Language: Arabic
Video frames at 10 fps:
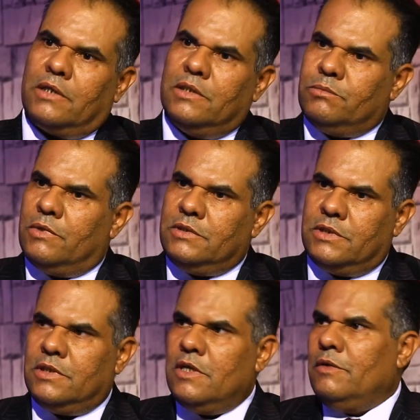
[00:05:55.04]
اذا كنت
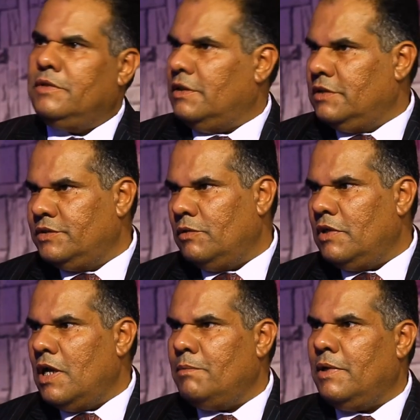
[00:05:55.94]
مهندس صح. تحت
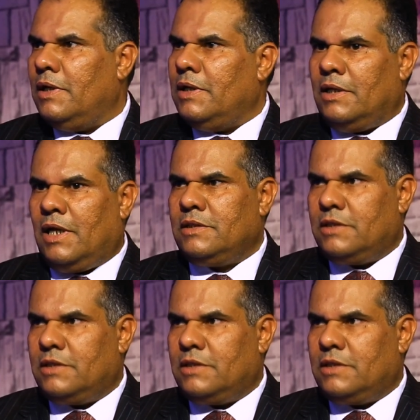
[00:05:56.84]
الجو لها يعني